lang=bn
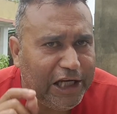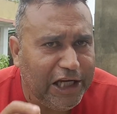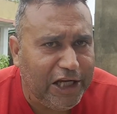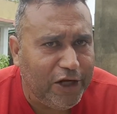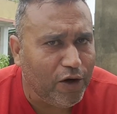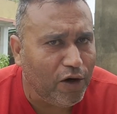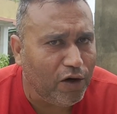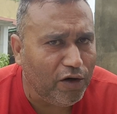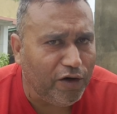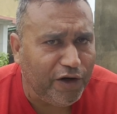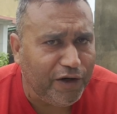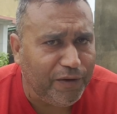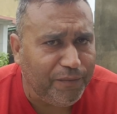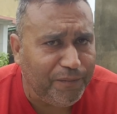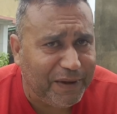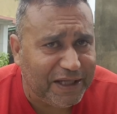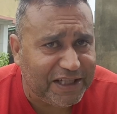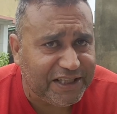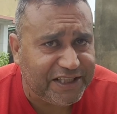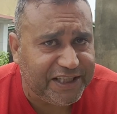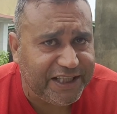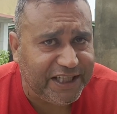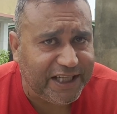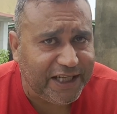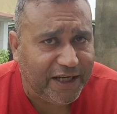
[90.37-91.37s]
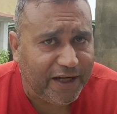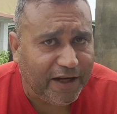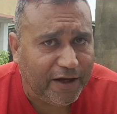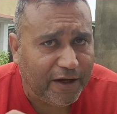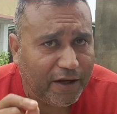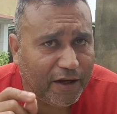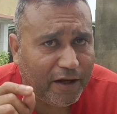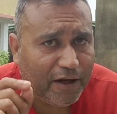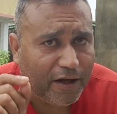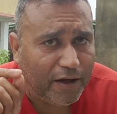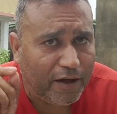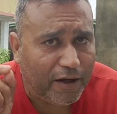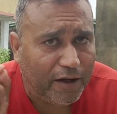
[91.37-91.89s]
লিওলন মেসি
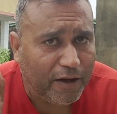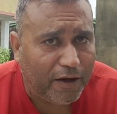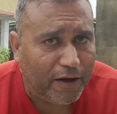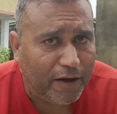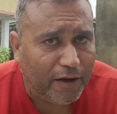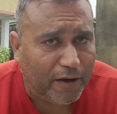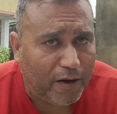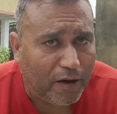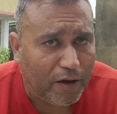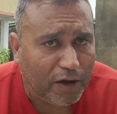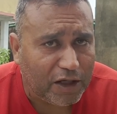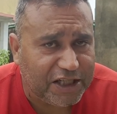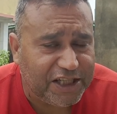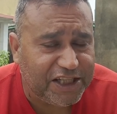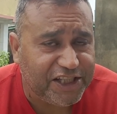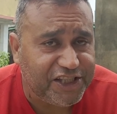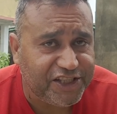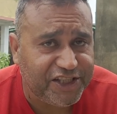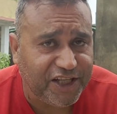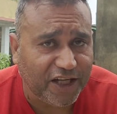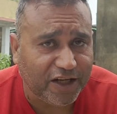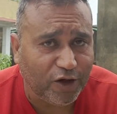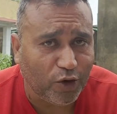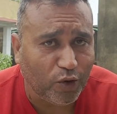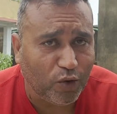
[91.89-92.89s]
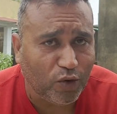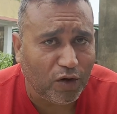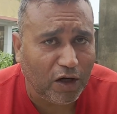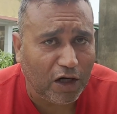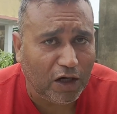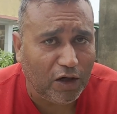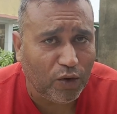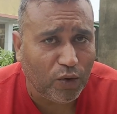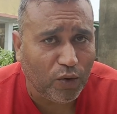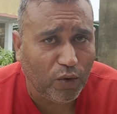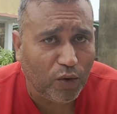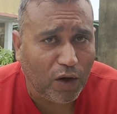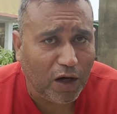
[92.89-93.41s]
ক্রিশ্চিয়ানো
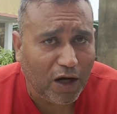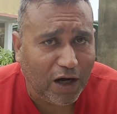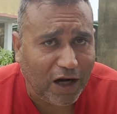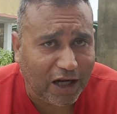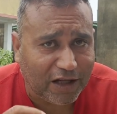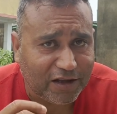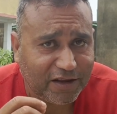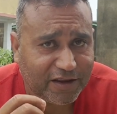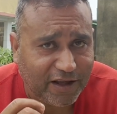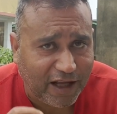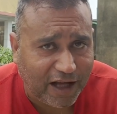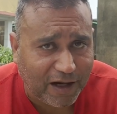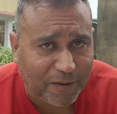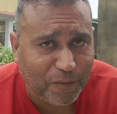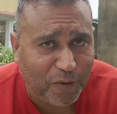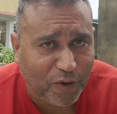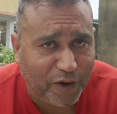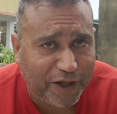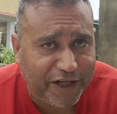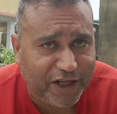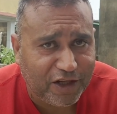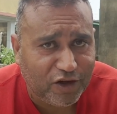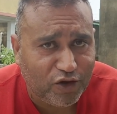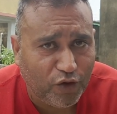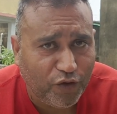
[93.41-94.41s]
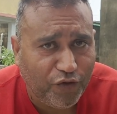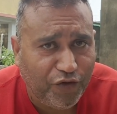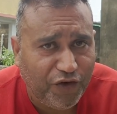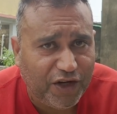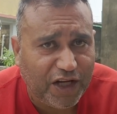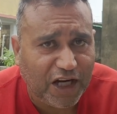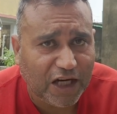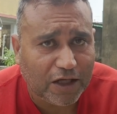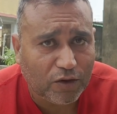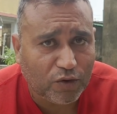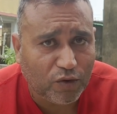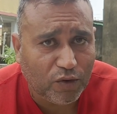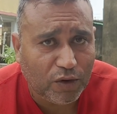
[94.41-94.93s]
রোনাল্ডো আর তারপরেই কিন্তু
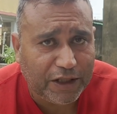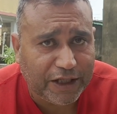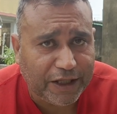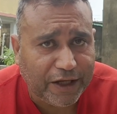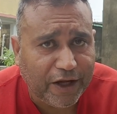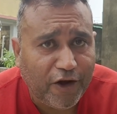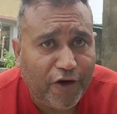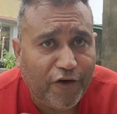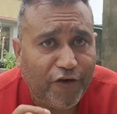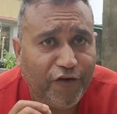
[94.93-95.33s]
বিরাট কোহলি